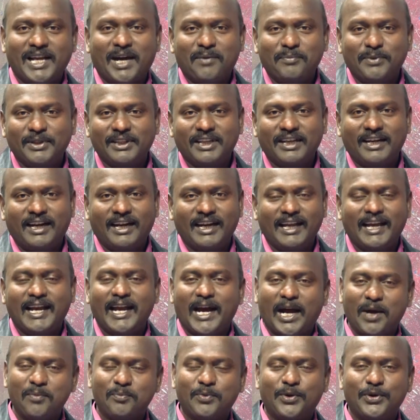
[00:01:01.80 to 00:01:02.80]
நாமத்தினாலே
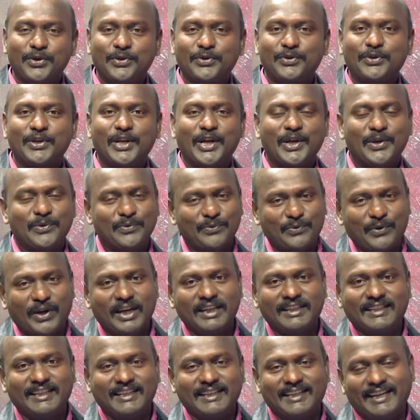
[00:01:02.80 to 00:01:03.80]
அன்போடு கூட
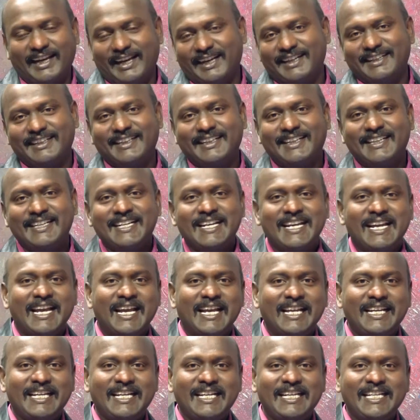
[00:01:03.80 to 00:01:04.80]
வாழ்த்துகிறேன்
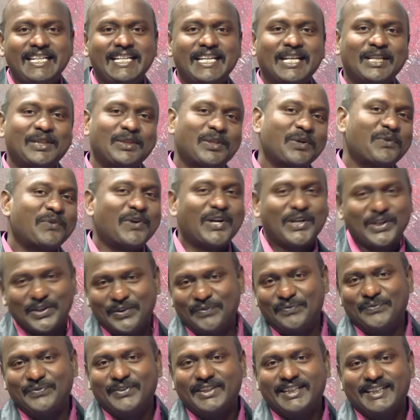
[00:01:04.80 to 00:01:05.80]
இனிய
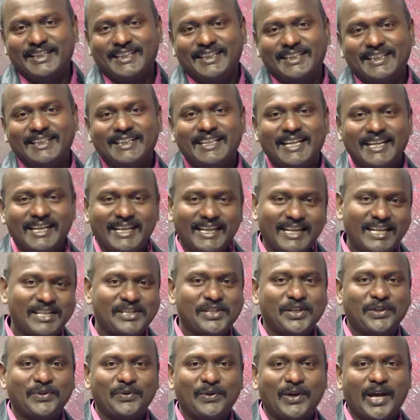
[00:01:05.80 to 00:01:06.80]
துவக்கம் இந்த
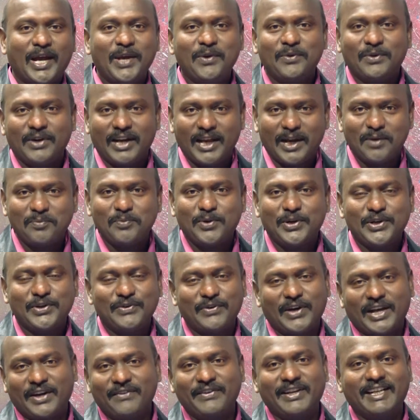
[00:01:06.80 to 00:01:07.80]
நிகழ்ச்சிக்குள்ளாய் உங்களை அன்போடு
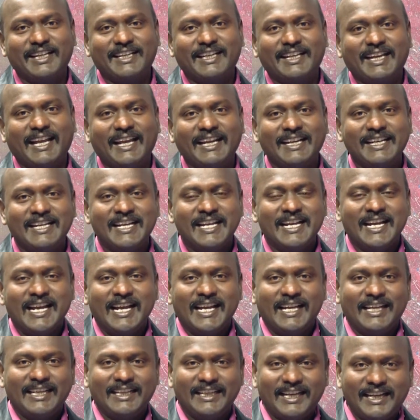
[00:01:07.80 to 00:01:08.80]
வரவேற்கிறேன்
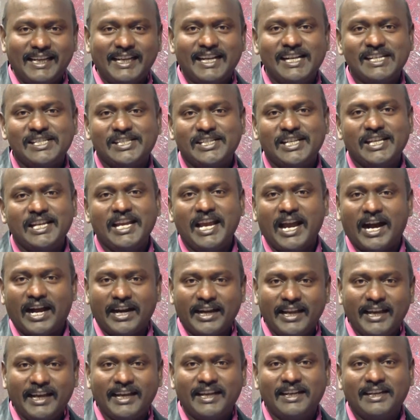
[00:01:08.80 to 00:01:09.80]
இந்த நிகழ்ச்சி
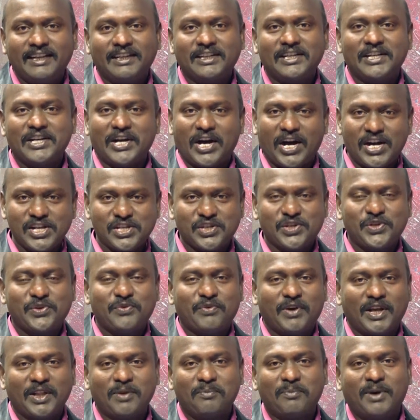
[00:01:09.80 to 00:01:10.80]
அநேகருக்கு
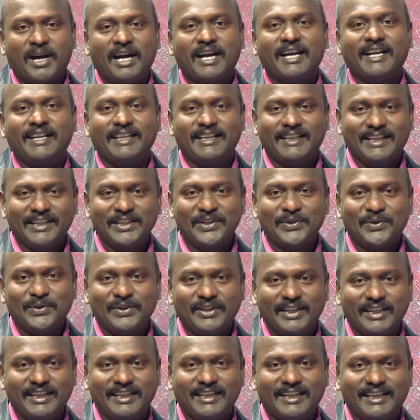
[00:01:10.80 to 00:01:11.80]
ஆசீர்வாதமாக இருந்து
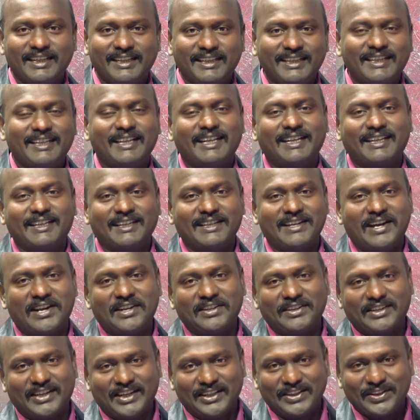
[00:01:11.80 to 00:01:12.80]
கொண்டிருக்கிறது என்று
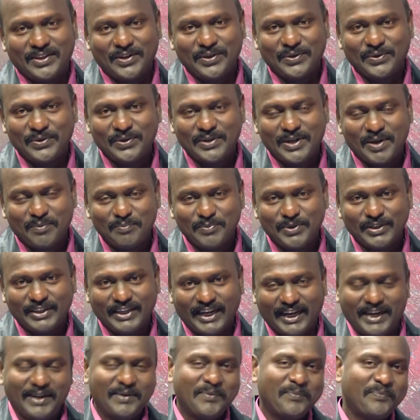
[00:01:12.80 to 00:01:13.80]
நான் கர்த்தருக்குள்
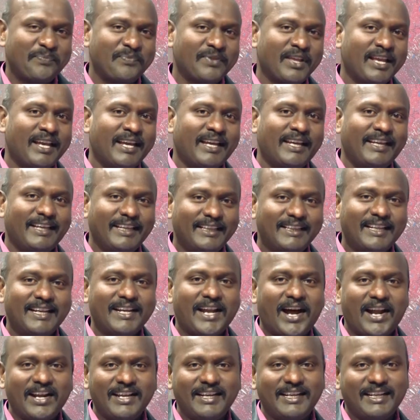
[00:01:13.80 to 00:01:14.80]
நம்புகிறேன் இந்த
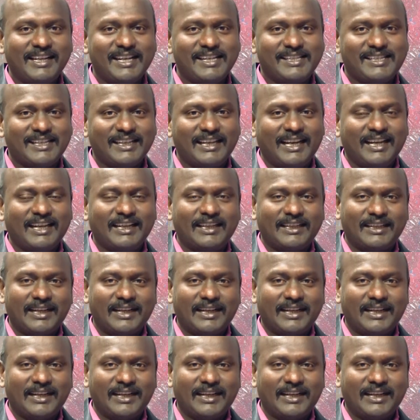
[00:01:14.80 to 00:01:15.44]
நாளின் நிகழ்ச்சியில்